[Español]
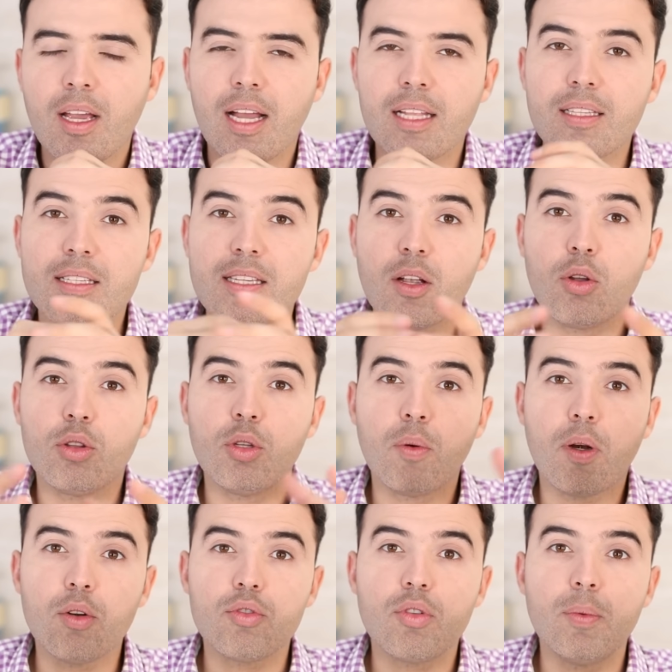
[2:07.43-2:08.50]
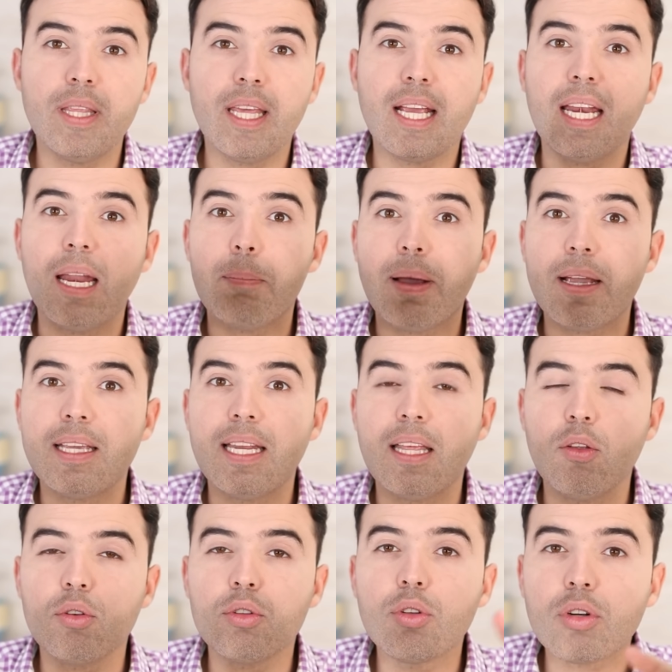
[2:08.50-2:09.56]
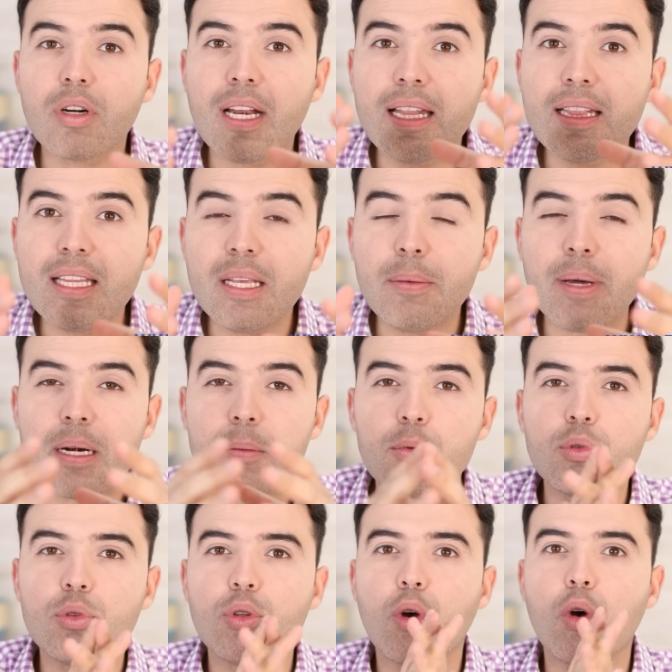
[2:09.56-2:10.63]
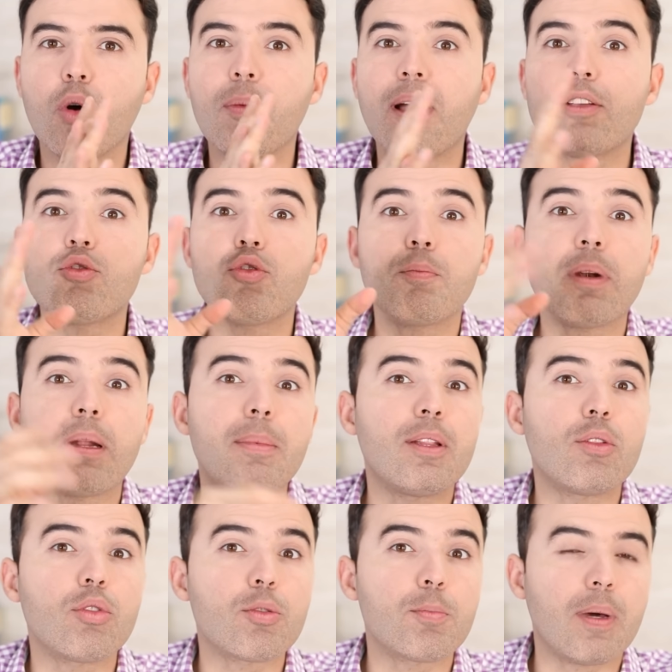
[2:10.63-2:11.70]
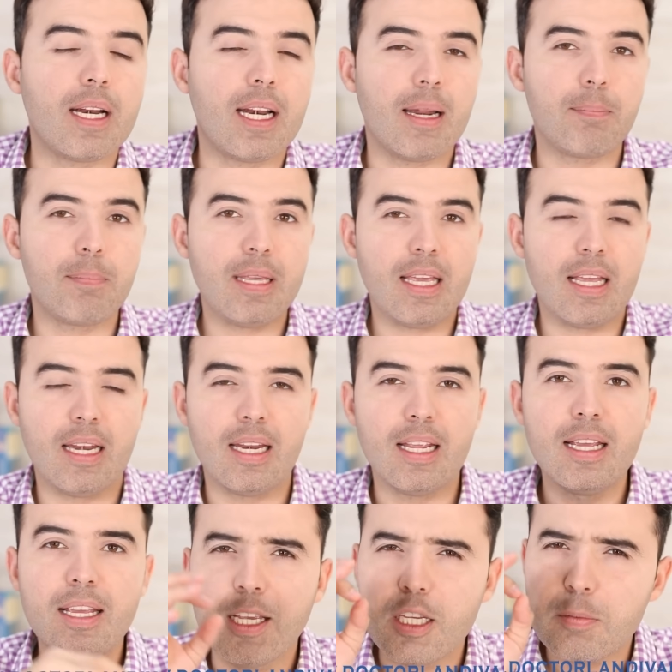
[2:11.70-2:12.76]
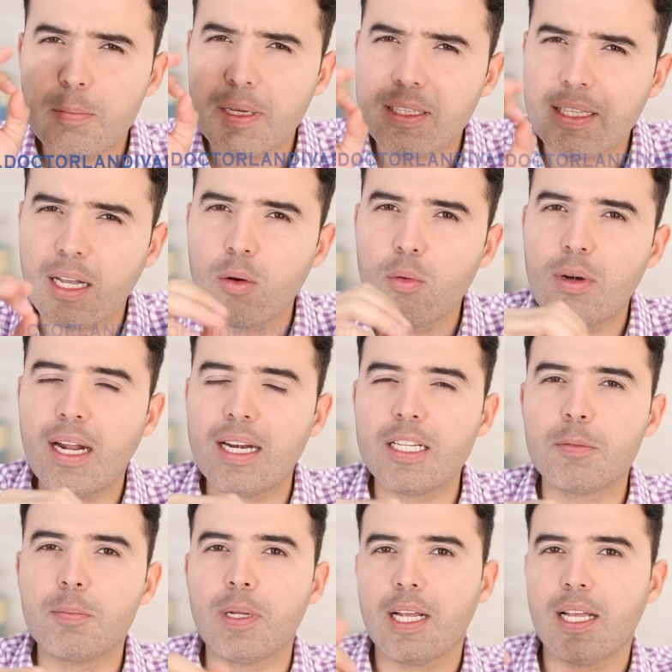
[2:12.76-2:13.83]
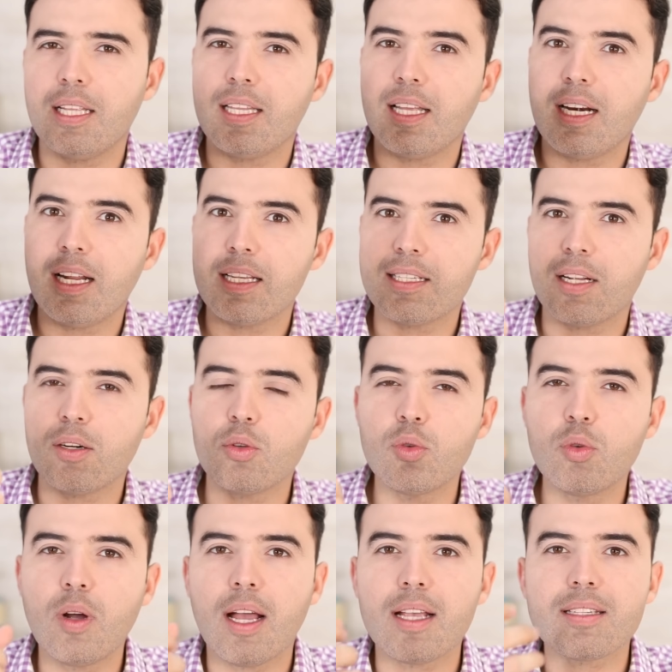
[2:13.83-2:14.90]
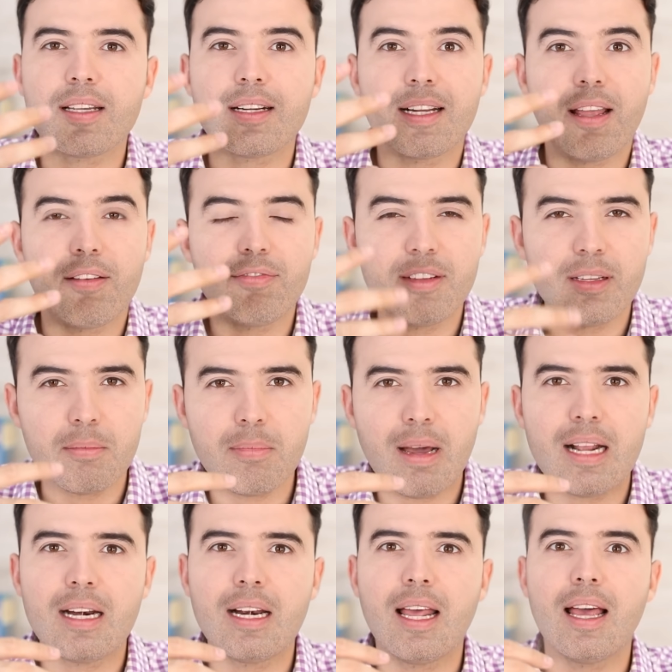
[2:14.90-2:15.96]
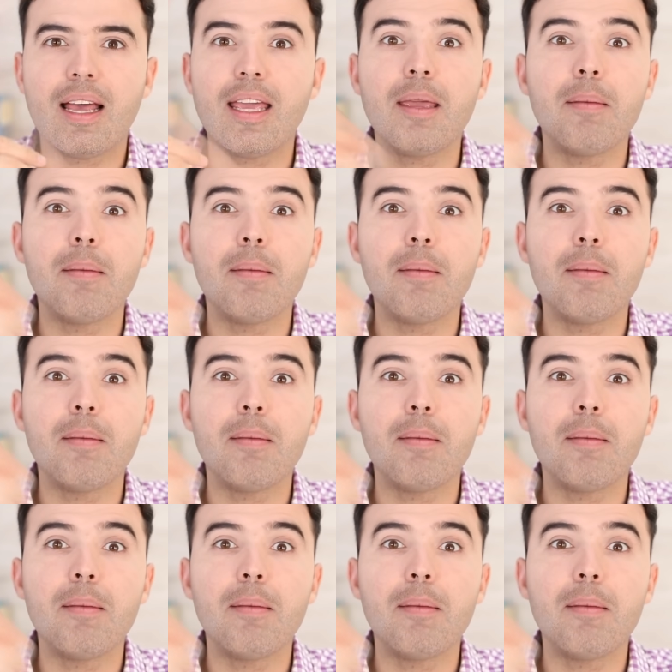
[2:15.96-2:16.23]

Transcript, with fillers: Antes de continuar, no se olvide que en la página DrLandivar.com hay suplementos para la piel, espectaculares para quitar las arrugas, reafirmarla,